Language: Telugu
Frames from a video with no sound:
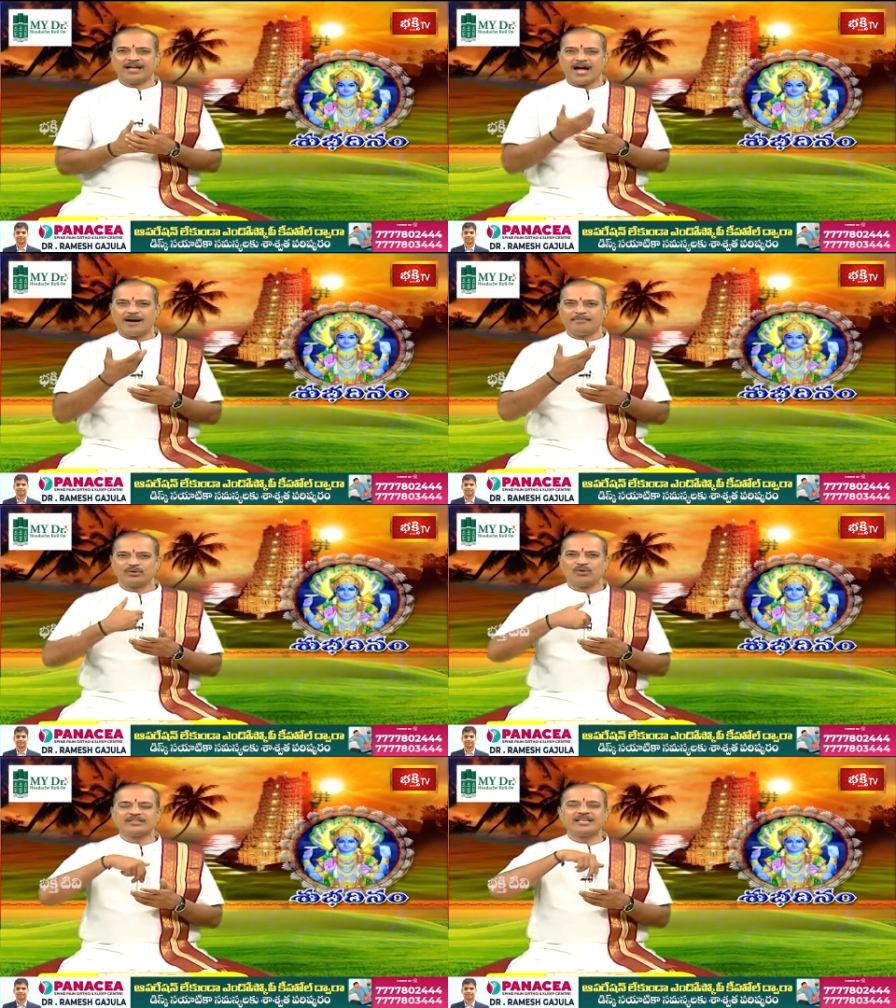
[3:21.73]
ఆ
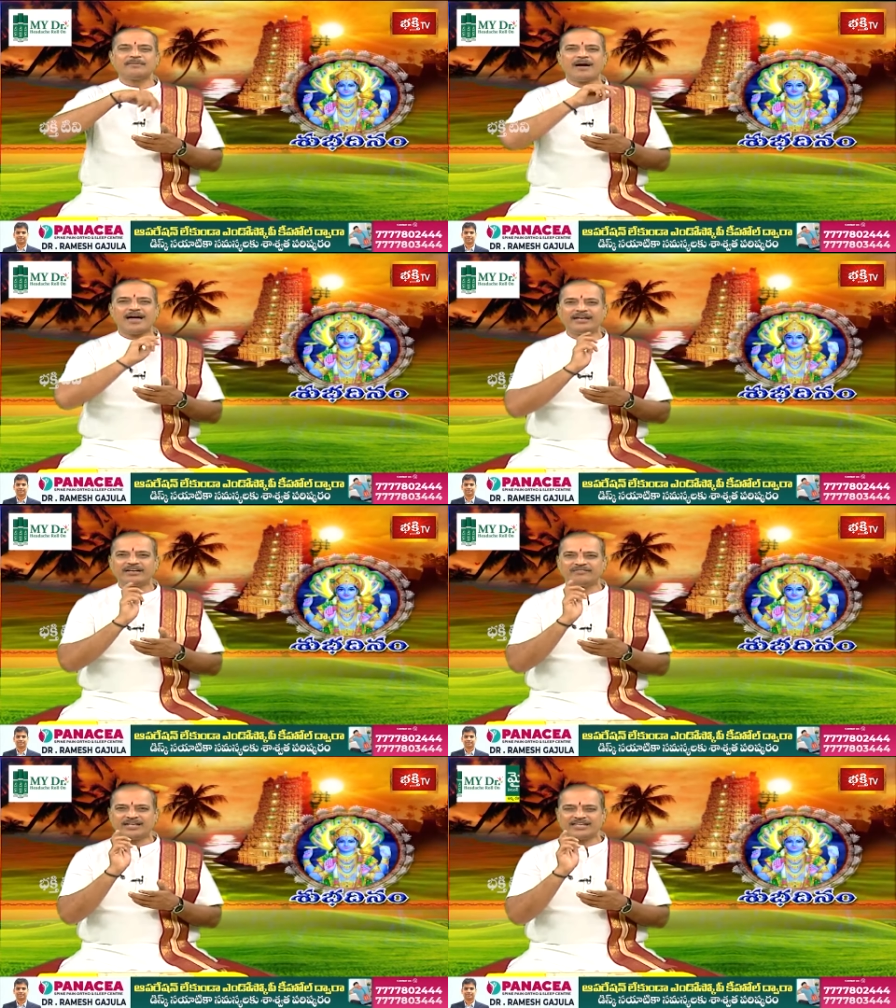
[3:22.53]
మనోదీపాన్ని
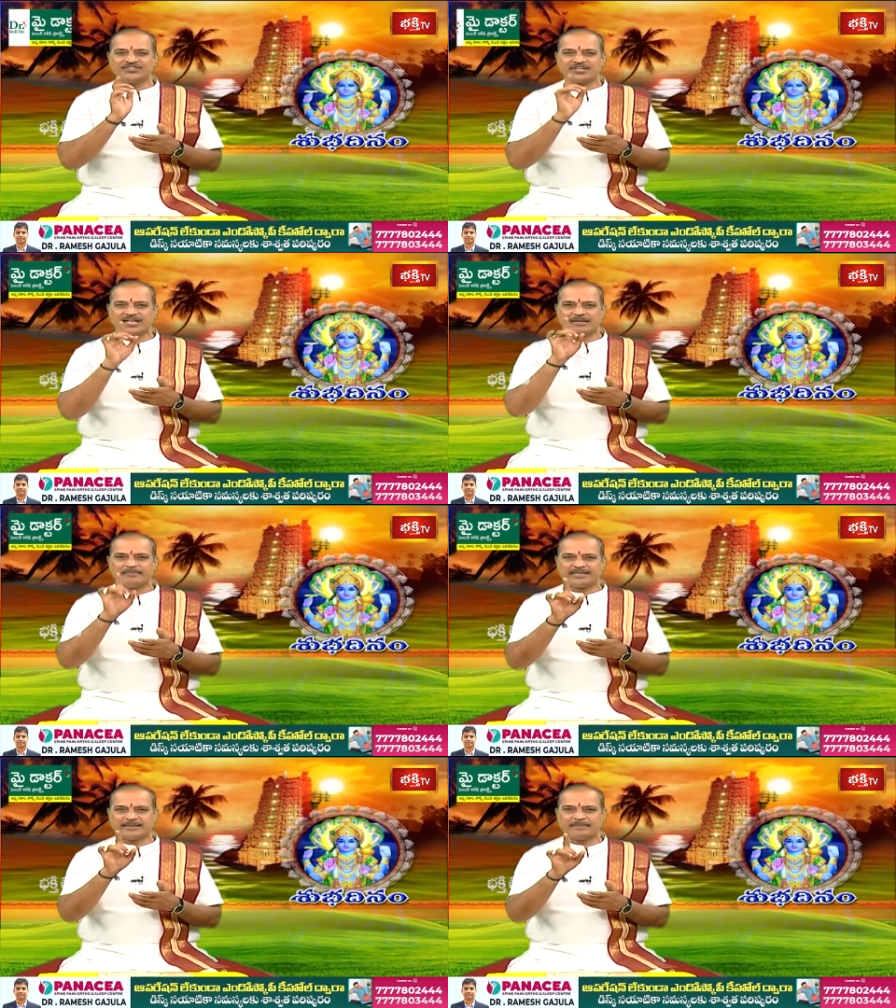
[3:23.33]
వెలిగించే
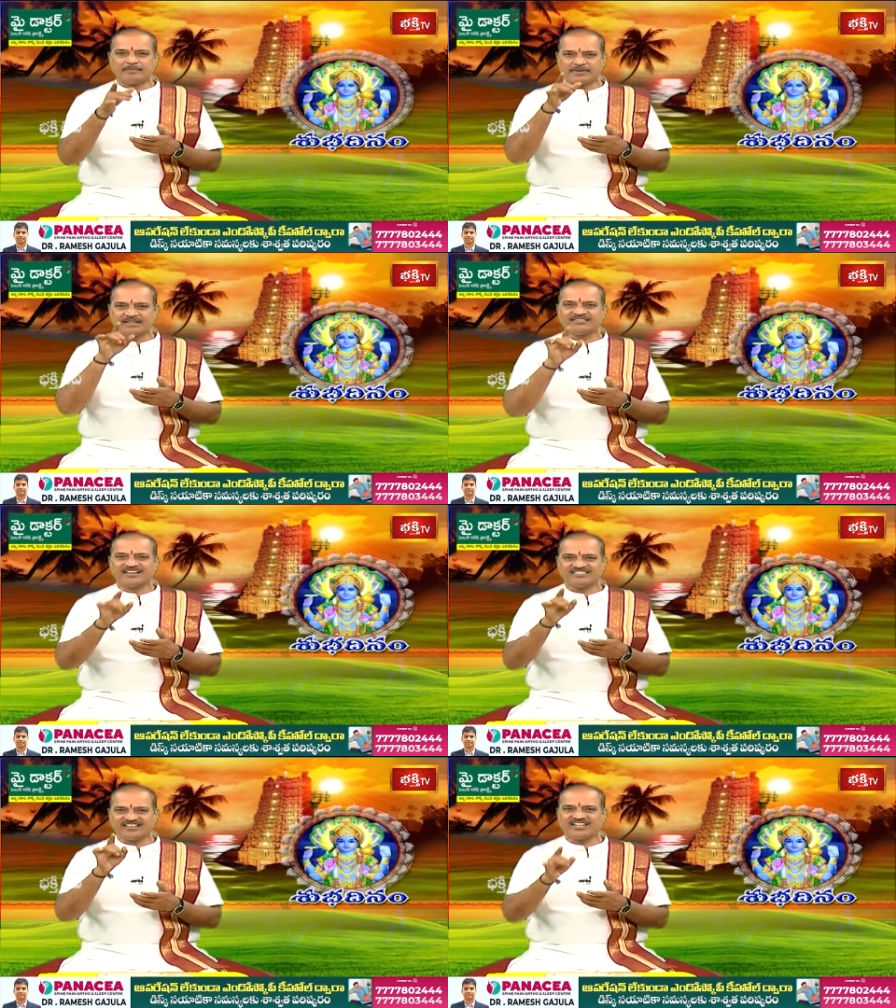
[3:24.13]
నిమిత్తమే మనం
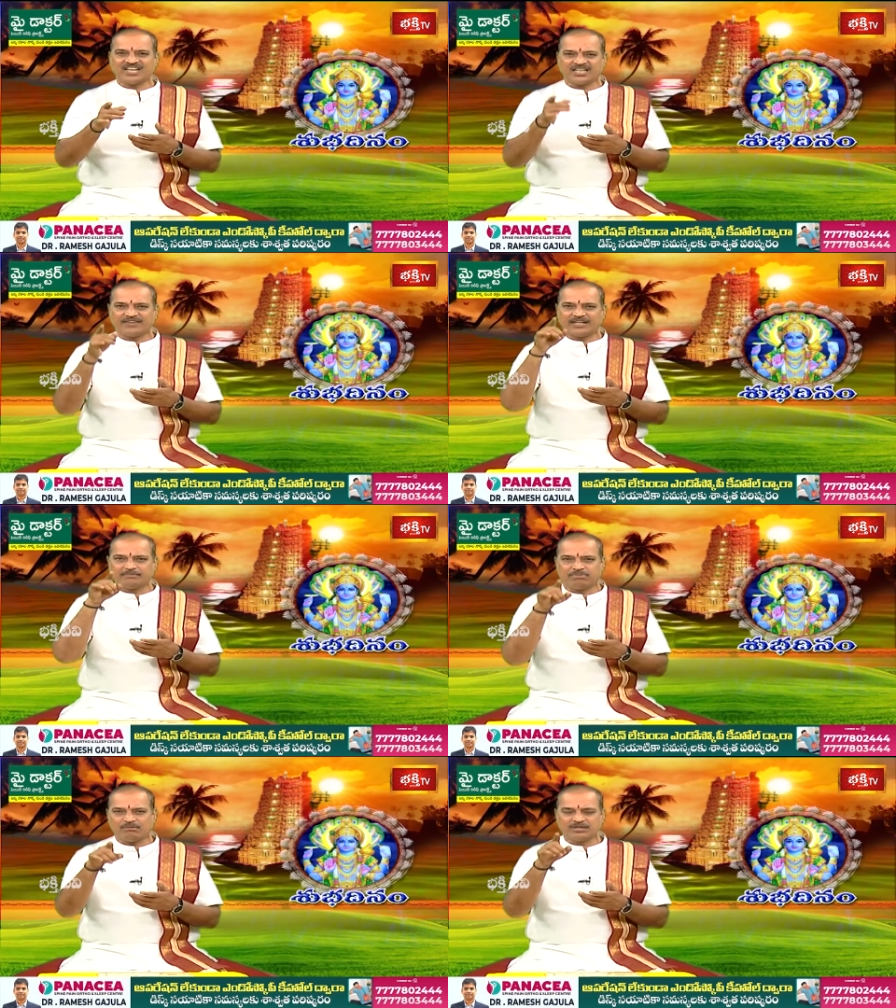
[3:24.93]
చేసేటటువంటి
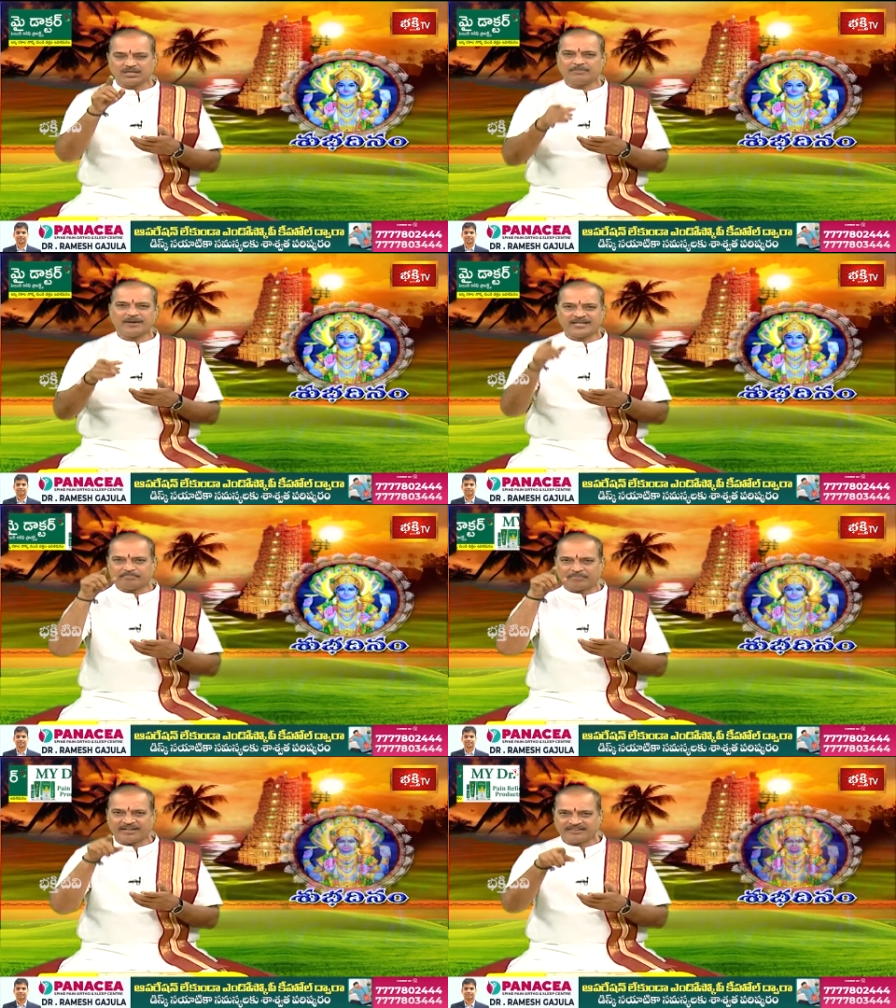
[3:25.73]
భౌతికమైన
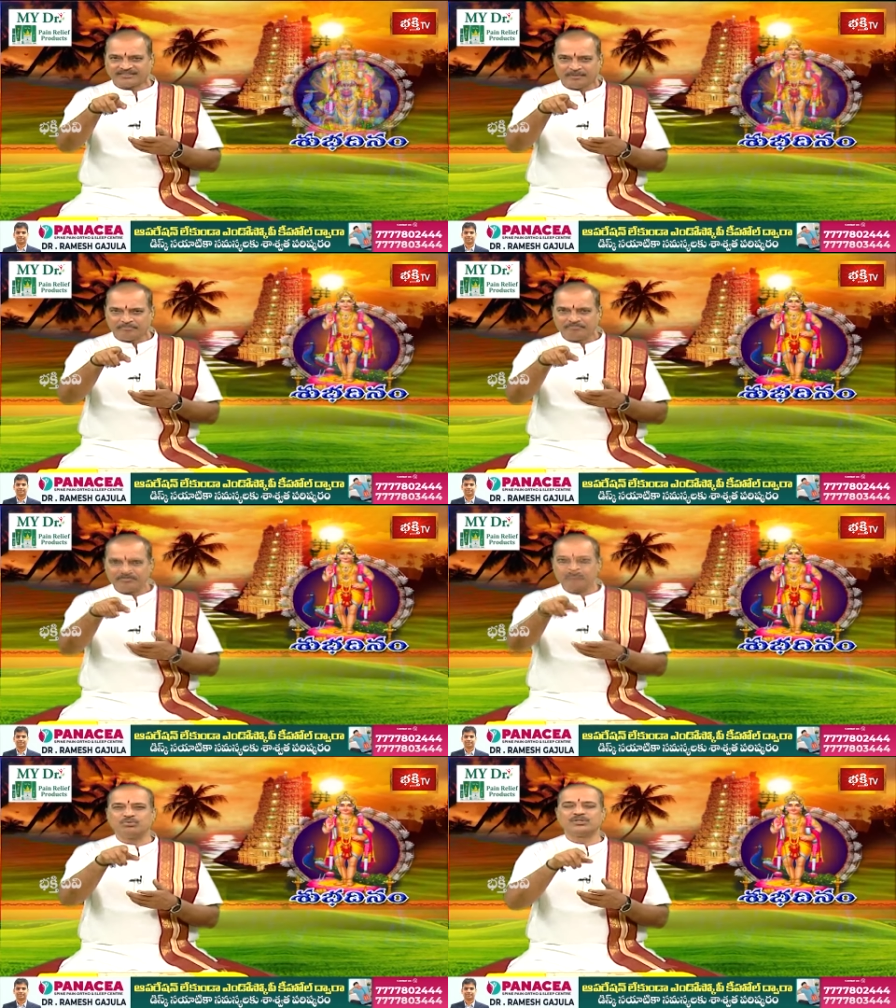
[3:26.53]
ప్రయత్నం
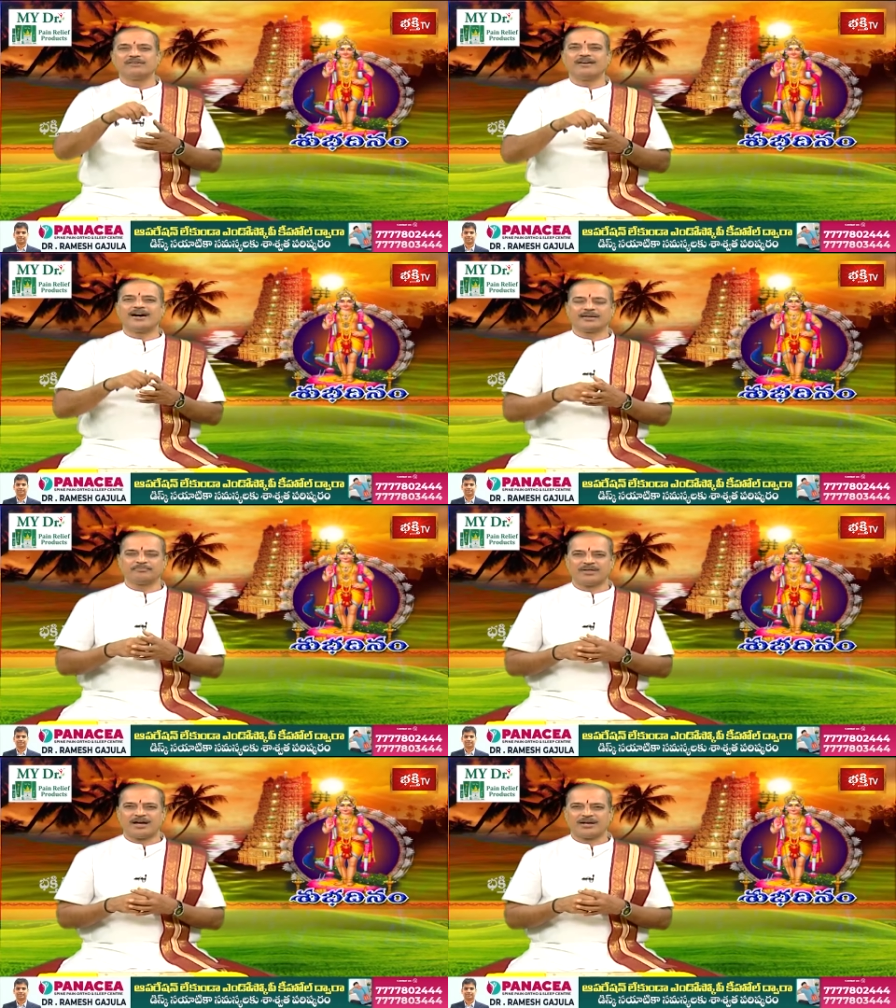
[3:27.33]
బుధవారం
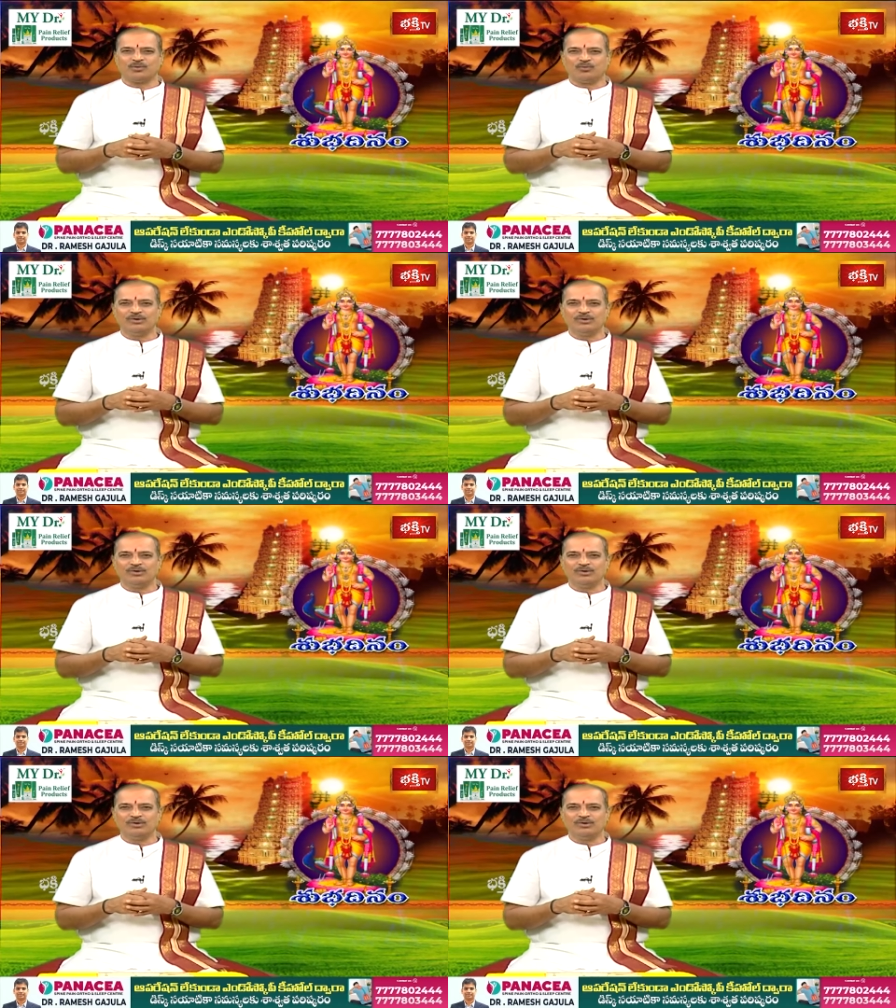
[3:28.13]
నాడు